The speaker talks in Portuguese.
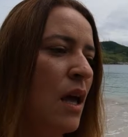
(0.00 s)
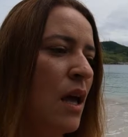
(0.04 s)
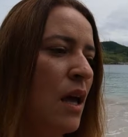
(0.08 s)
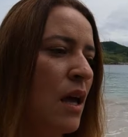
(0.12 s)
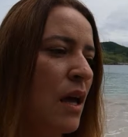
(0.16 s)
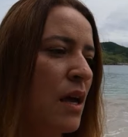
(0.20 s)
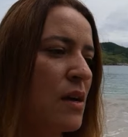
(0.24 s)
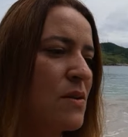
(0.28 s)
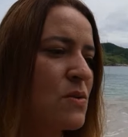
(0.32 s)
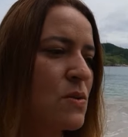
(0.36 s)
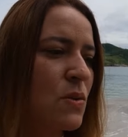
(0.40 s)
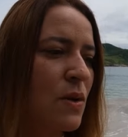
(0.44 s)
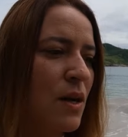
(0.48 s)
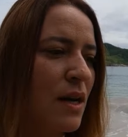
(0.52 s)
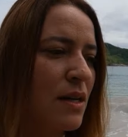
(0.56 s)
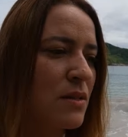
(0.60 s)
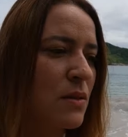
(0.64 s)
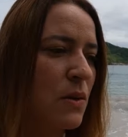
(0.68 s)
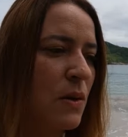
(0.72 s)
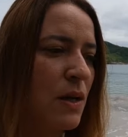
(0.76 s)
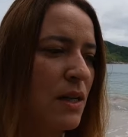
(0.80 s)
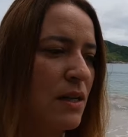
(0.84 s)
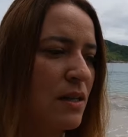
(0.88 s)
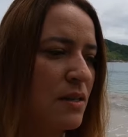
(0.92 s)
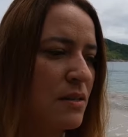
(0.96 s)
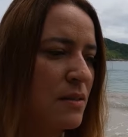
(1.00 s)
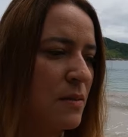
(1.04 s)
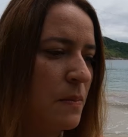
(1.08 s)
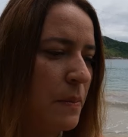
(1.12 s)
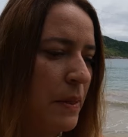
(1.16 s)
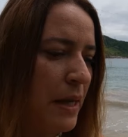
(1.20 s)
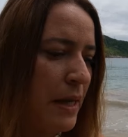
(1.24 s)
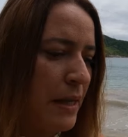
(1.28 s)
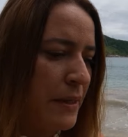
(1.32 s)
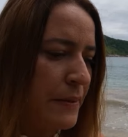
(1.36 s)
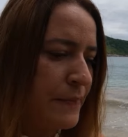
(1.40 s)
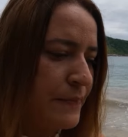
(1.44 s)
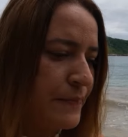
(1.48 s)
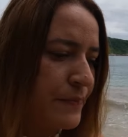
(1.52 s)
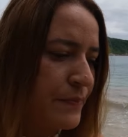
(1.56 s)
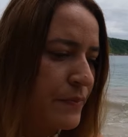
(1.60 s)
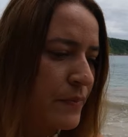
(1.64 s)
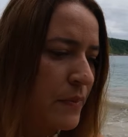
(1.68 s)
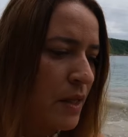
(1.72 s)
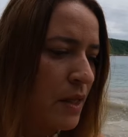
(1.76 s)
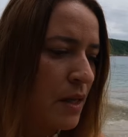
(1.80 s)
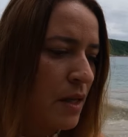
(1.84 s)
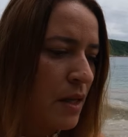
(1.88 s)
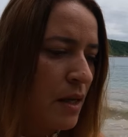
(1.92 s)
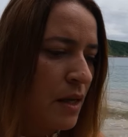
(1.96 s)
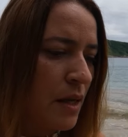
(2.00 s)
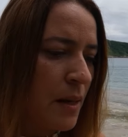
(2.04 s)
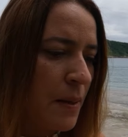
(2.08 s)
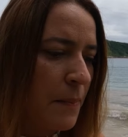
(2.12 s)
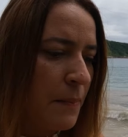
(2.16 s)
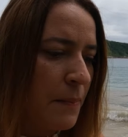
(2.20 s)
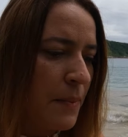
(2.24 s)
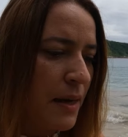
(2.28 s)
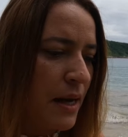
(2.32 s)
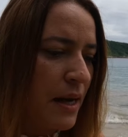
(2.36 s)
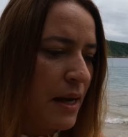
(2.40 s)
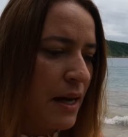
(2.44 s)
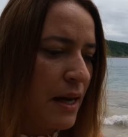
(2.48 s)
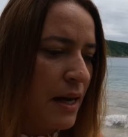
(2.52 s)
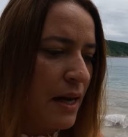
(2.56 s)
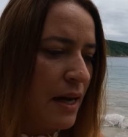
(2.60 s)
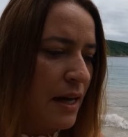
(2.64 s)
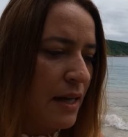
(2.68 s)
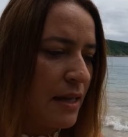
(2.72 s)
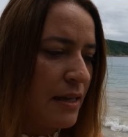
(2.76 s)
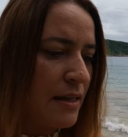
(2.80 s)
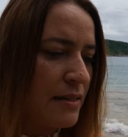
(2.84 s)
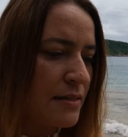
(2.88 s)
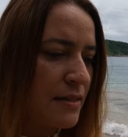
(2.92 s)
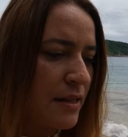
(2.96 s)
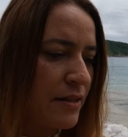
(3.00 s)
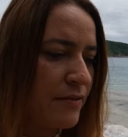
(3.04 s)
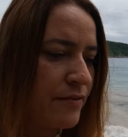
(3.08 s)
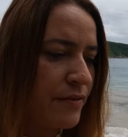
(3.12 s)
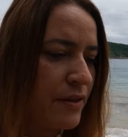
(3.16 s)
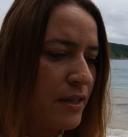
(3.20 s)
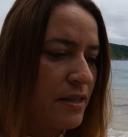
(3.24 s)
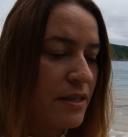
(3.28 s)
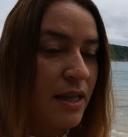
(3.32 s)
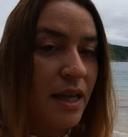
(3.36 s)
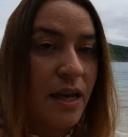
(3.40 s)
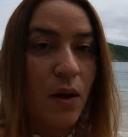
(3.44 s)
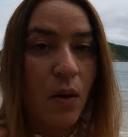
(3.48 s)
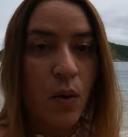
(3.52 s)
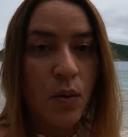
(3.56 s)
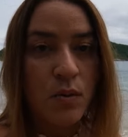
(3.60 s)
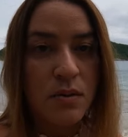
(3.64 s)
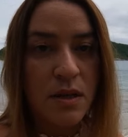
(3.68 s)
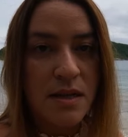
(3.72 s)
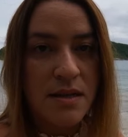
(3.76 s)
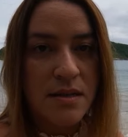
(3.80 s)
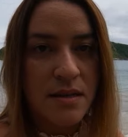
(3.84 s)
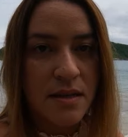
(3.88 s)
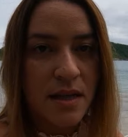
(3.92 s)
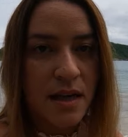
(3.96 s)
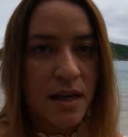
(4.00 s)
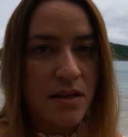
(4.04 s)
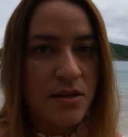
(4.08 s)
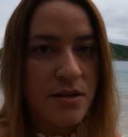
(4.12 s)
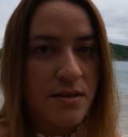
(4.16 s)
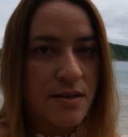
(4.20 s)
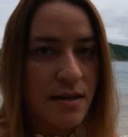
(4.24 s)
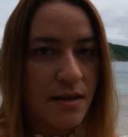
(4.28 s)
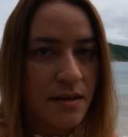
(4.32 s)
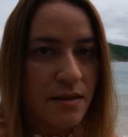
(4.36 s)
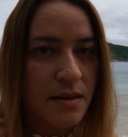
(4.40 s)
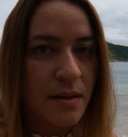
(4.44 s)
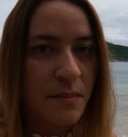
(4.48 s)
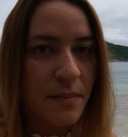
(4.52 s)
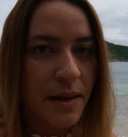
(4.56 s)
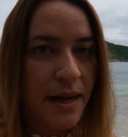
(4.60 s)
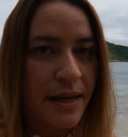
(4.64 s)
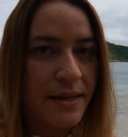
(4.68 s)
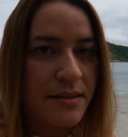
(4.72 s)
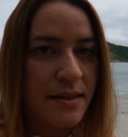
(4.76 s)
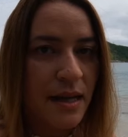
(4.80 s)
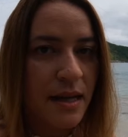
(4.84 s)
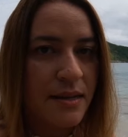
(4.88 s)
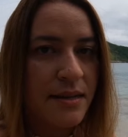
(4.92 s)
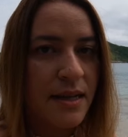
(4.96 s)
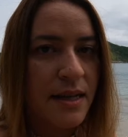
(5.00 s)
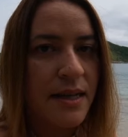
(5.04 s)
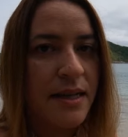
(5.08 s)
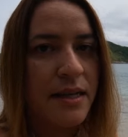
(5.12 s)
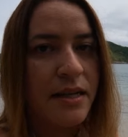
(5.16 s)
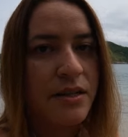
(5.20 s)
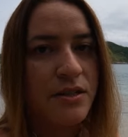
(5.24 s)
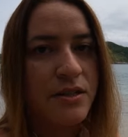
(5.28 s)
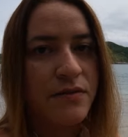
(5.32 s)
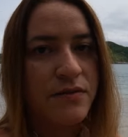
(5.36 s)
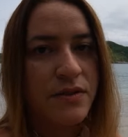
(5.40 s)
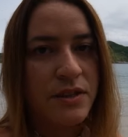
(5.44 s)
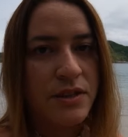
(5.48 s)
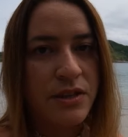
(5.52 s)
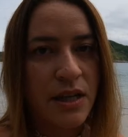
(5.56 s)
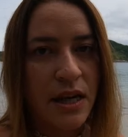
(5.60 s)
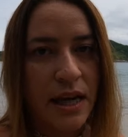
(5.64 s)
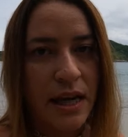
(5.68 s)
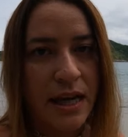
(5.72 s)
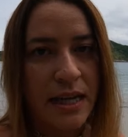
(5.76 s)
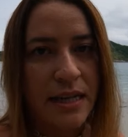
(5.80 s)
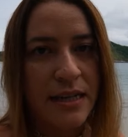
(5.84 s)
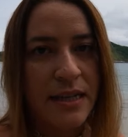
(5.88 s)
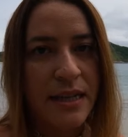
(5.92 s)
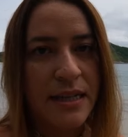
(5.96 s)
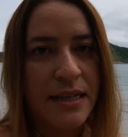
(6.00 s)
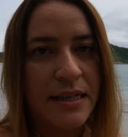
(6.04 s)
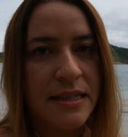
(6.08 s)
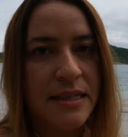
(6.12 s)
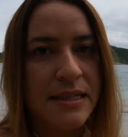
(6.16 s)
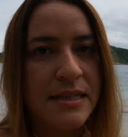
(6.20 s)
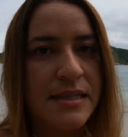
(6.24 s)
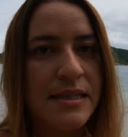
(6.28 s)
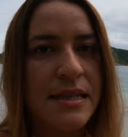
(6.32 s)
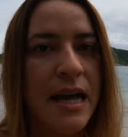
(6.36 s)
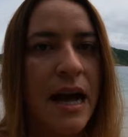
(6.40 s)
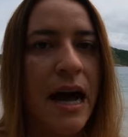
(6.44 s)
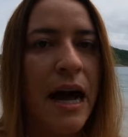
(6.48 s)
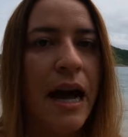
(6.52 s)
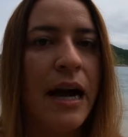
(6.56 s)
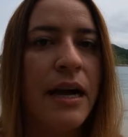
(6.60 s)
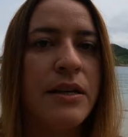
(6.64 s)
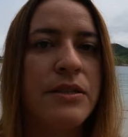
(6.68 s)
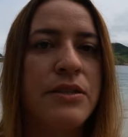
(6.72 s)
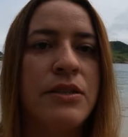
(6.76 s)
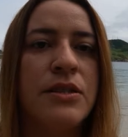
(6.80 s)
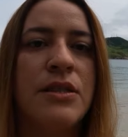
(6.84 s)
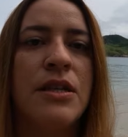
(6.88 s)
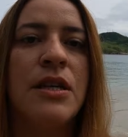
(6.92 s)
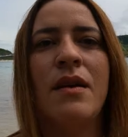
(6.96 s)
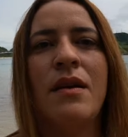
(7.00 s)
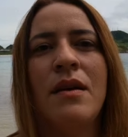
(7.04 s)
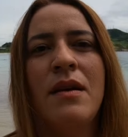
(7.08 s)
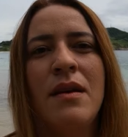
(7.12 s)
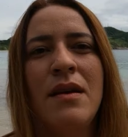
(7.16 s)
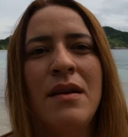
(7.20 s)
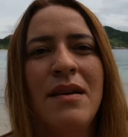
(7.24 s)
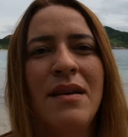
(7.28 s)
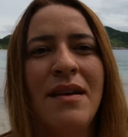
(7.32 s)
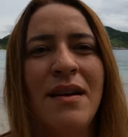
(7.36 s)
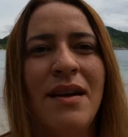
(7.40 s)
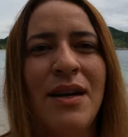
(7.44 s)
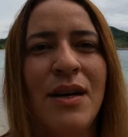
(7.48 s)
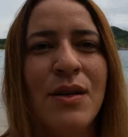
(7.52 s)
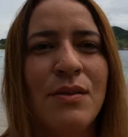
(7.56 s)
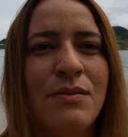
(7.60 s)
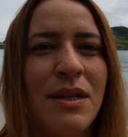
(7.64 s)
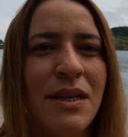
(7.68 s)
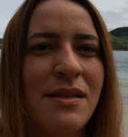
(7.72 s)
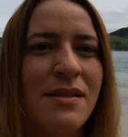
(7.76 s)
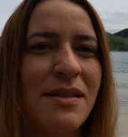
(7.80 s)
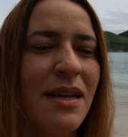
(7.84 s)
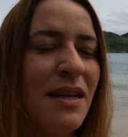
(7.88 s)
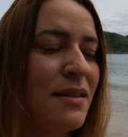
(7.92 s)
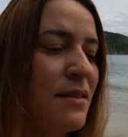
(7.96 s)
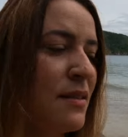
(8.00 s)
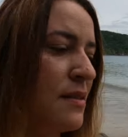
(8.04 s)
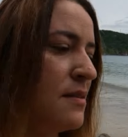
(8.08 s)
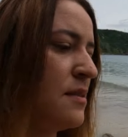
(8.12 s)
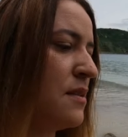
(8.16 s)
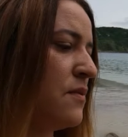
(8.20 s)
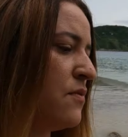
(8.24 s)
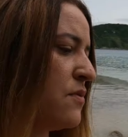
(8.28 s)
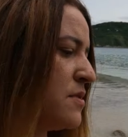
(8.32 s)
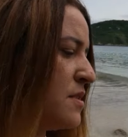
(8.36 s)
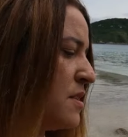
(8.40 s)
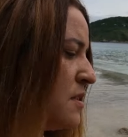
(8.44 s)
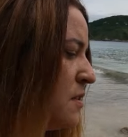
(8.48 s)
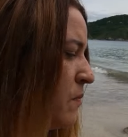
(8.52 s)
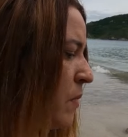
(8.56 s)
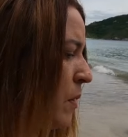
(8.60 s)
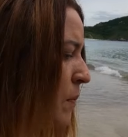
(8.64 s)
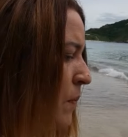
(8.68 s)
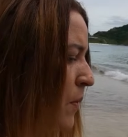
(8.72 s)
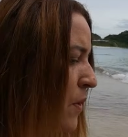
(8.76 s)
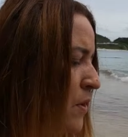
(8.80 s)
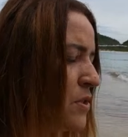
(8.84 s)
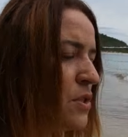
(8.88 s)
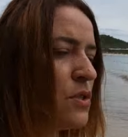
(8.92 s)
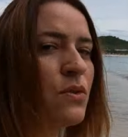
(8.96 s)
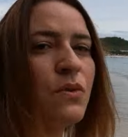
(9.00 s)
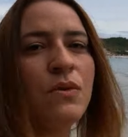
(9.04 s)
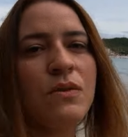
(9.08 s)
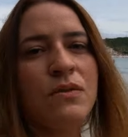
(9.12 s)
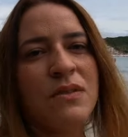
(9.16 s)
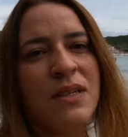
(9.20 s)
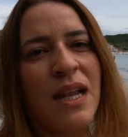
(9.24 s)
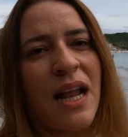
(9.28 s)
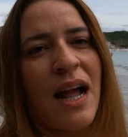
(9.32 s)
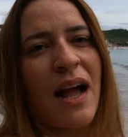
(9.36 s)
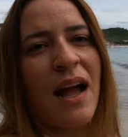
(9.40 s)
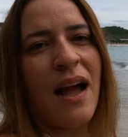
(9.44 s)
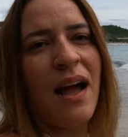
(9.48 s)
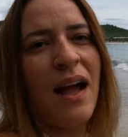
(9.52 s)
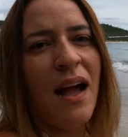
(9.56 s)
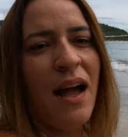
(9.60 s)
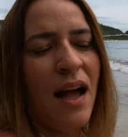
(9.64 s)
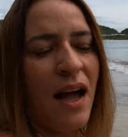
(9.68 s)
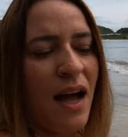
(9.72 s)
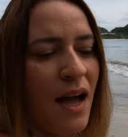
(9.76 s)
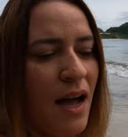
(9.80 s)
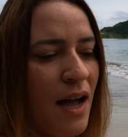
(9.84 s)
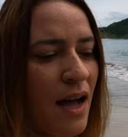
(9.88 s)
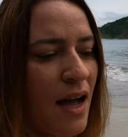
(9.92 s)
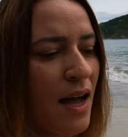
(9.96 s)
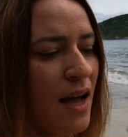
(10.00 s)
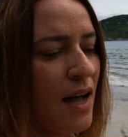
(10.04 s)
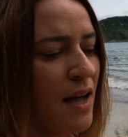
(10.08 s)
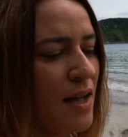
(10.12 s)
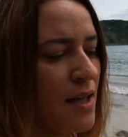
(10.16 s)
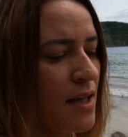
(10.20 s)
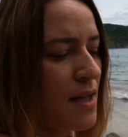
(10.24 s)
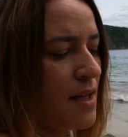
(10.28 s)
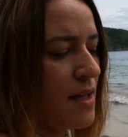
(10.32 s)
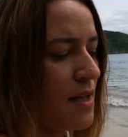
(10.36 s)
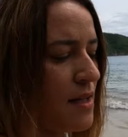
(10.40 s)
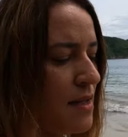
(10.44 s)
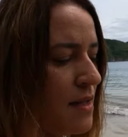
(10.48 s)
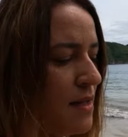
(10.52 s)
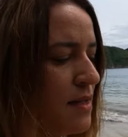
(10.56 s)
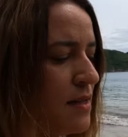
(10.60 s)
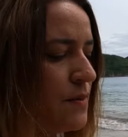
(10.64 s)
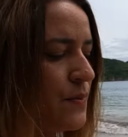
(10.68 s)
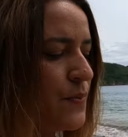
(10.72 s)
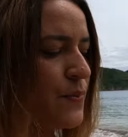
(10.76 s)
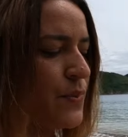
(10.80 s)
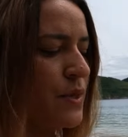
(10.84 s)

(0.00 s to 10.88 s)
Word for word: É, eu sou católica também, mas enfim, tem outras igrejas aqui também, tá? Tem igreja evangélica aqui na cidade. Eu tenho certeza que você também pode encontrar a,